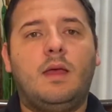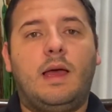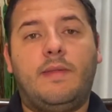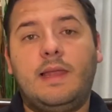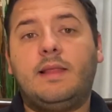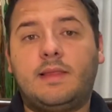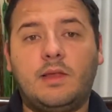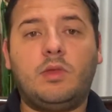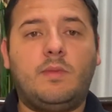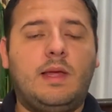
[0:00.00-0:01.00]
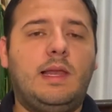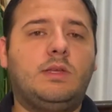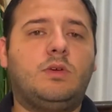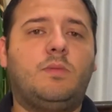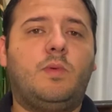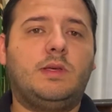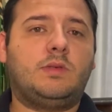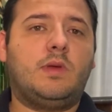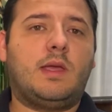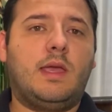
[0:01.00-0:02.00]
Adelantándome al hecho,
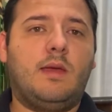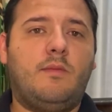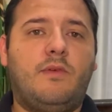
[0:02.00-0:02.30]
puesto a que